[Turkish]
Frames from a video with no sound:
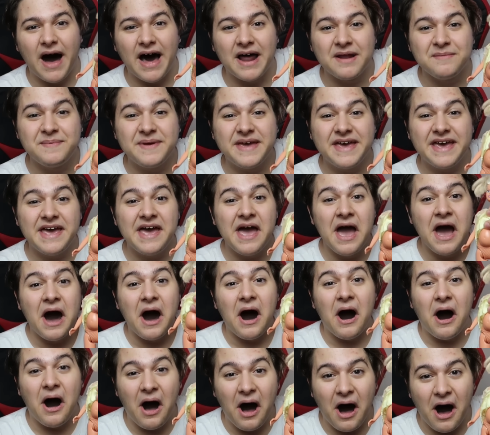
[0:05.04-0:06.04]
Barbie
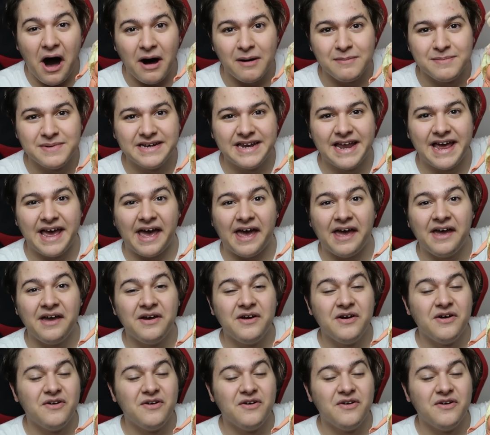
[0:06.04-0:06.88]
hamile.